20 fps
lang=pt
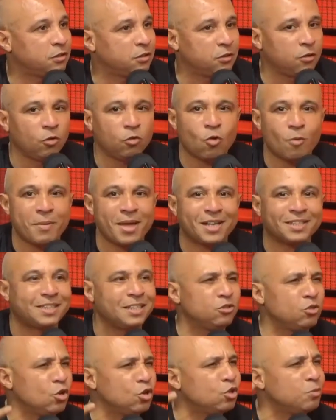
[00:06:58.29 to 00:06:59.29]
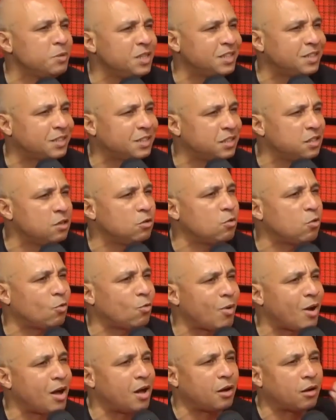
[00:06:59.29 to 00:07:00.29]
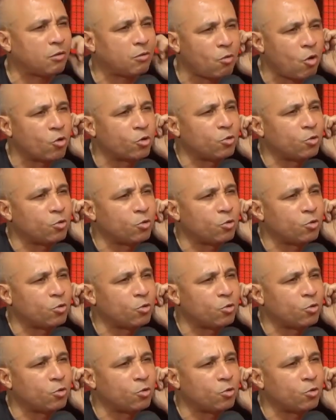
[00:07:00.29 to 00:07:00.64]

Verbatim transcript: não começa em 2005 2006.